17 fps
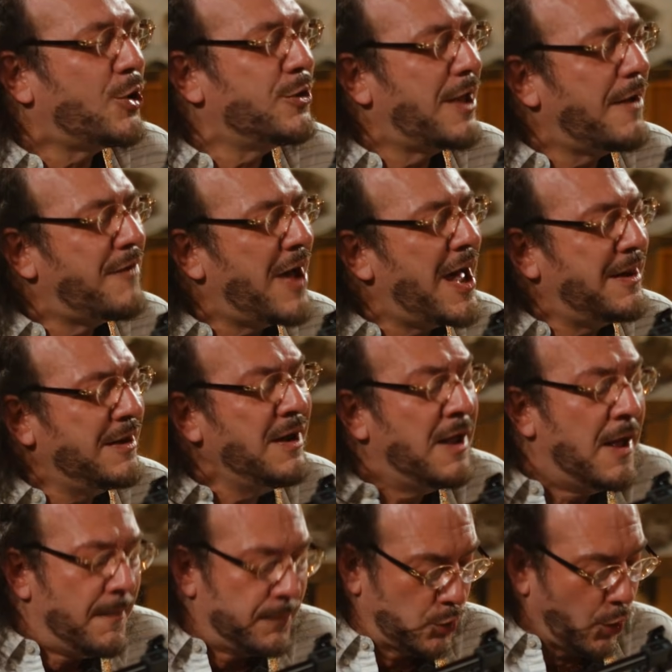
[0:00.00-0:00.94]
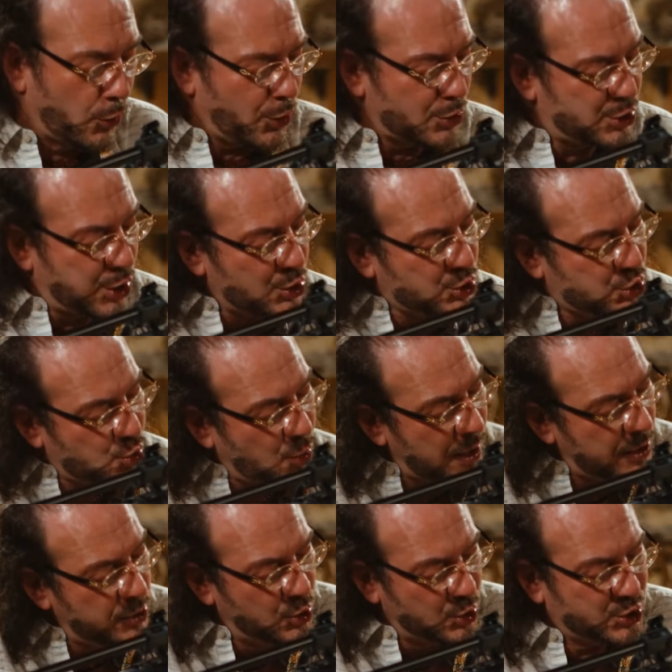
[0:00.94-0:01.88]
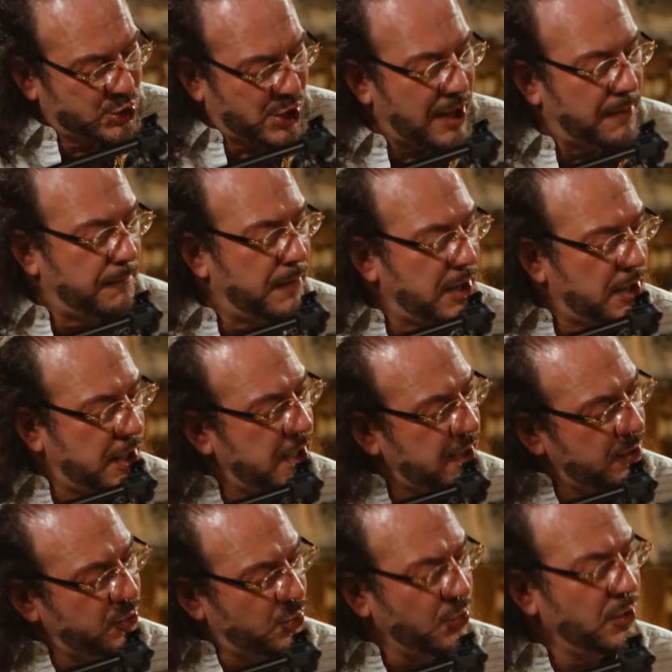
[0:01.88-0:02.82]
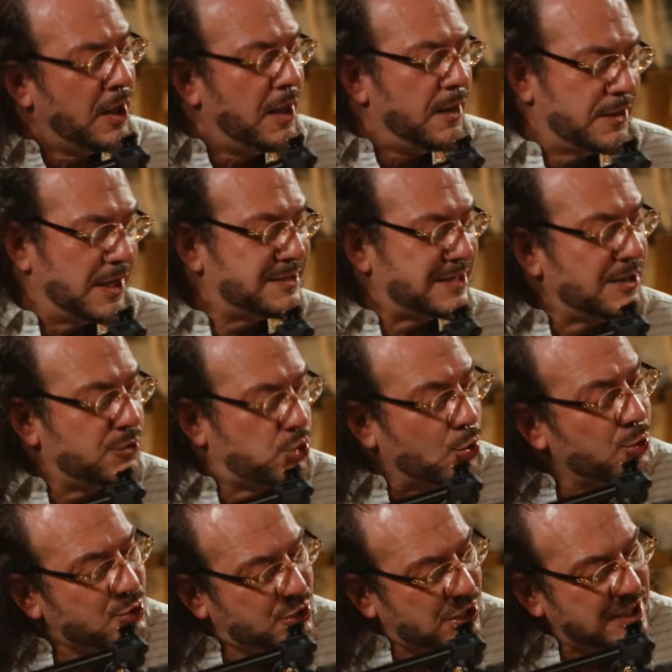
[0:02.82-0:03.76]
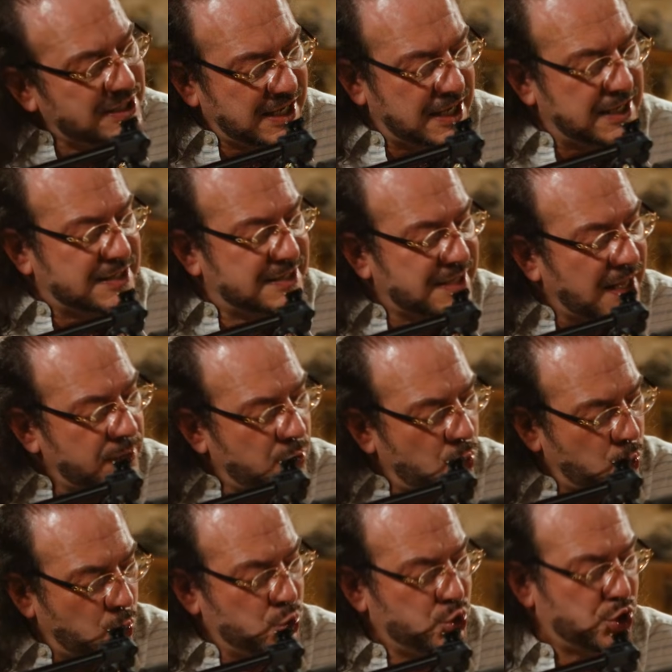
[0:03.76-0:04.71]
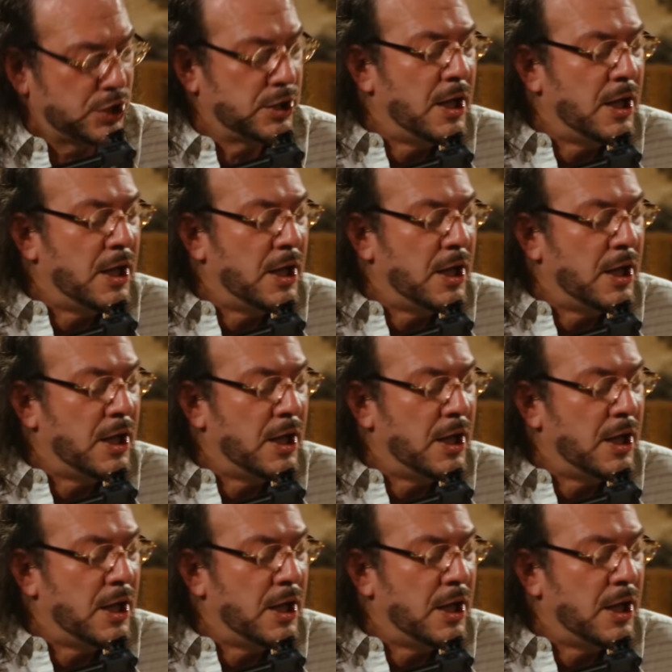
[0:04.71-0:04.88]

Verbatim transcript: donde van todos los sueños que han venido desde entonces y esta noche.